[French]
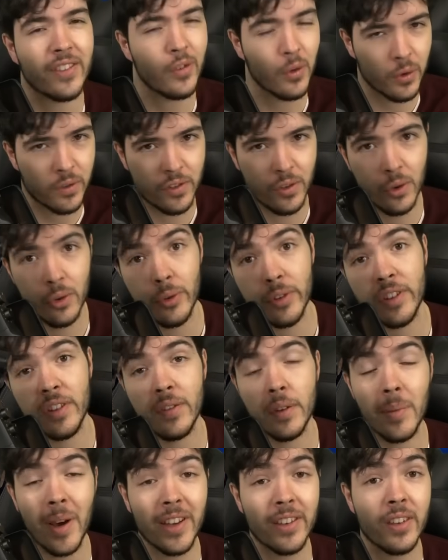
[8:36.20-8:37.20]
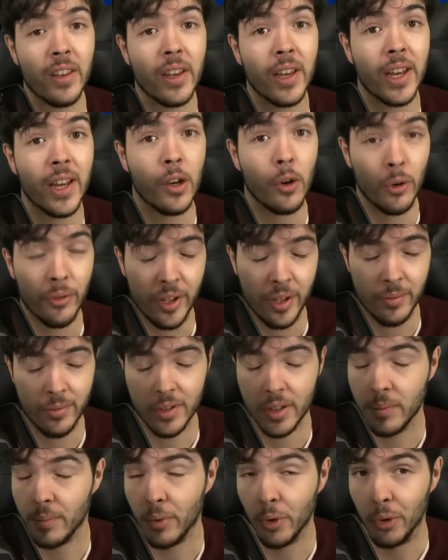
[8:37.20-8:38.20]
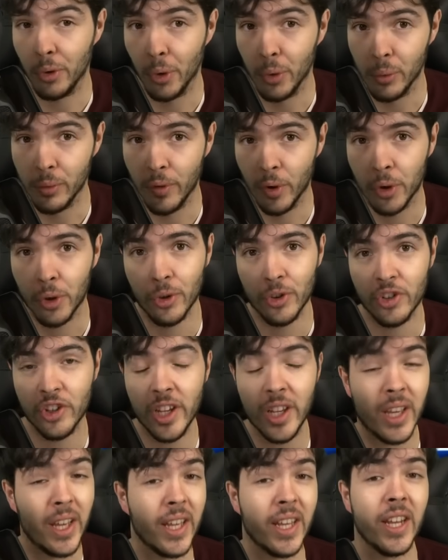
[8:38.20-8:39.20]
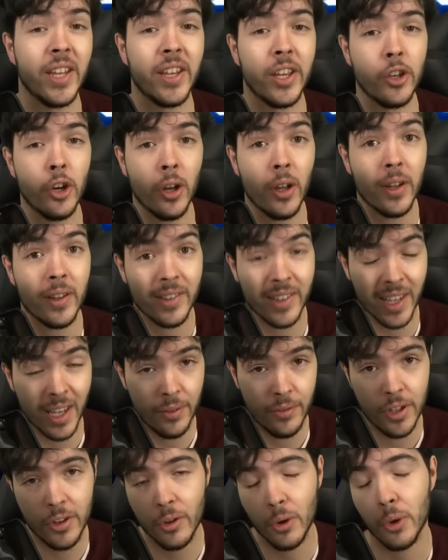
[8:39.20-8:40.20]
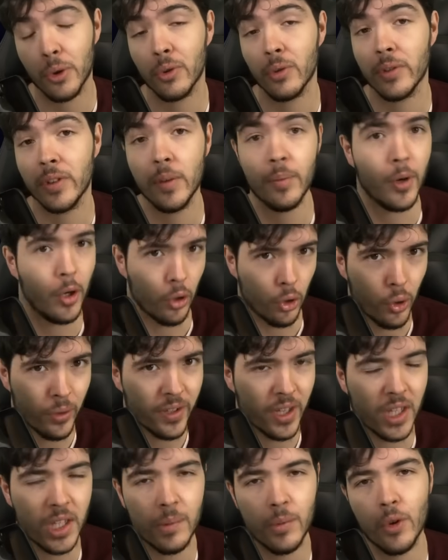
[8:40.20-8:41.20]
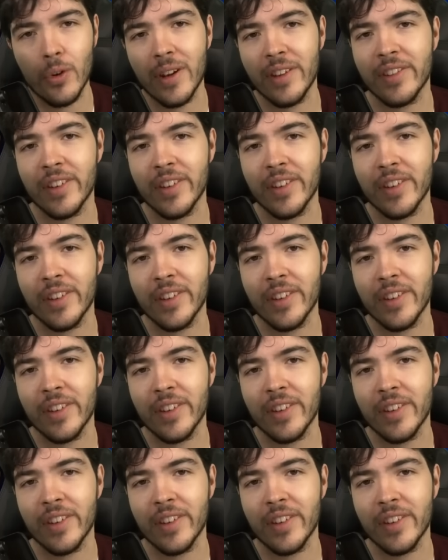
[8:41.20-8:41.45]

la sanction de CVMax est levée. Il peut de nouveau coacher et il est d'ailleurs très vite recruté par une autre équipe de